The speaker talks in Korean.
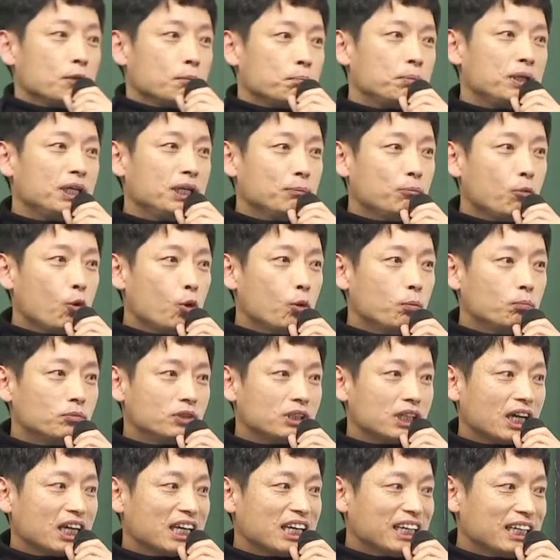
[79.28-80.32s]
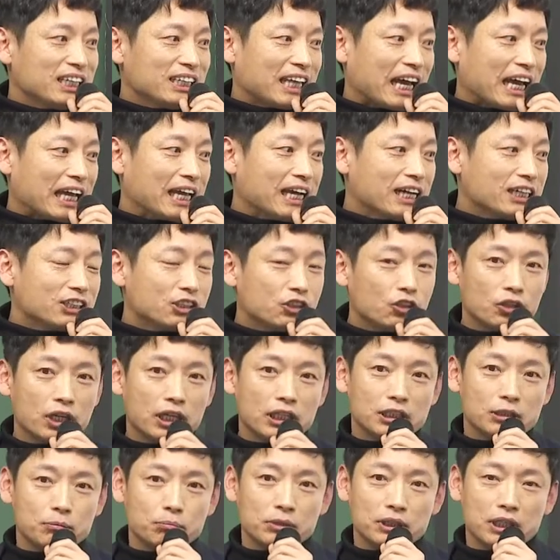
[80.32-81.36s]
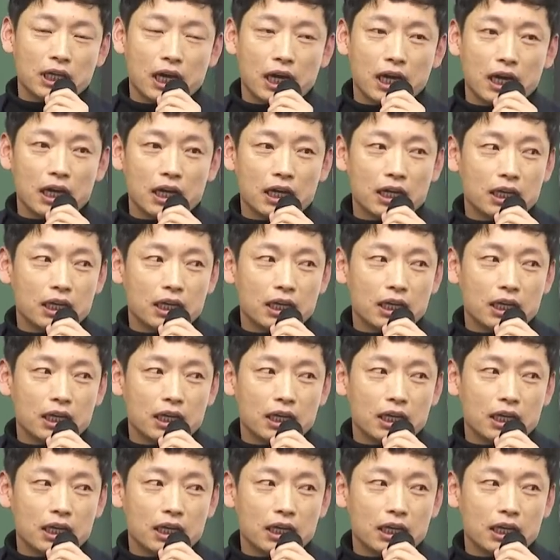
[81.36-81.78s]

피보험자의 다양성에 있습니다.